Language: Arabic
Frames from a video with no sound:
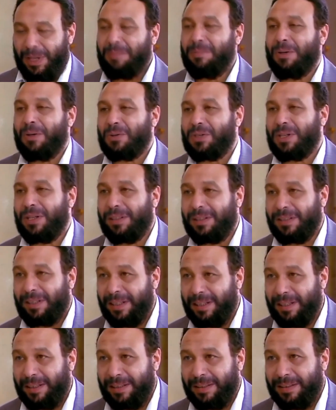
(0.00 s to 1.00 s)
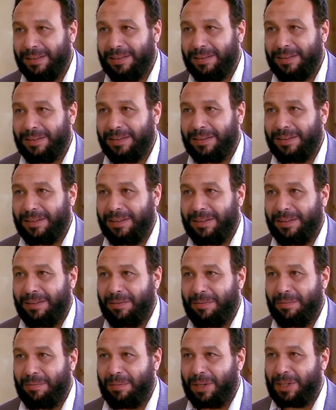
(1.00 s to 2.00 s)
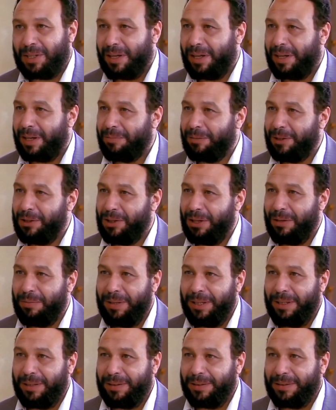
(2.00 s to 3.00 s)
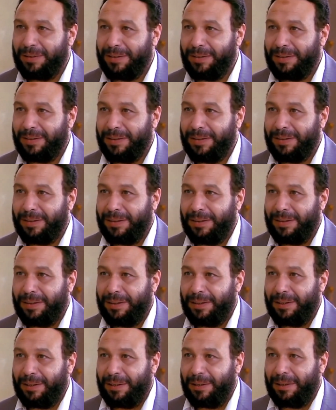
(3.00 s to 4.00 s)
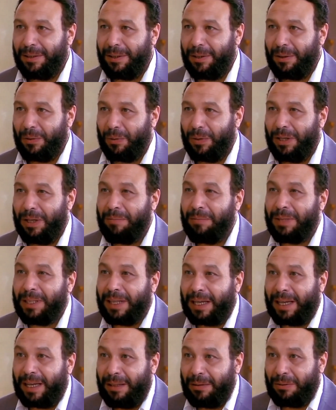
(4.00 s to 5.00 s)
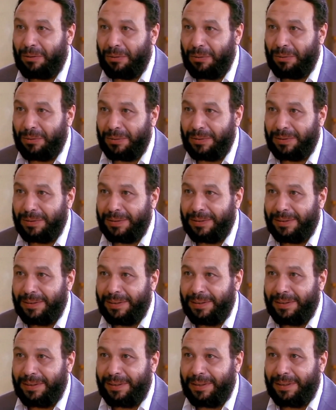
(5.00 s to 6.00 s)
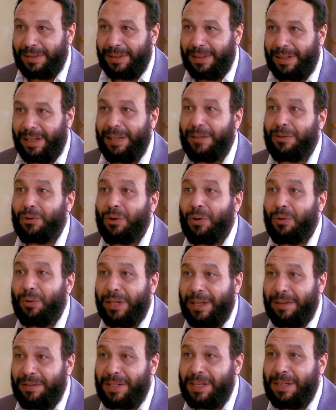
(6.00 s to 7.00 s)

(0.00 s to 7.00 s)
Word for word: لما وصلت هنا ما استغربتش البيت ولما دخلته لقيته هو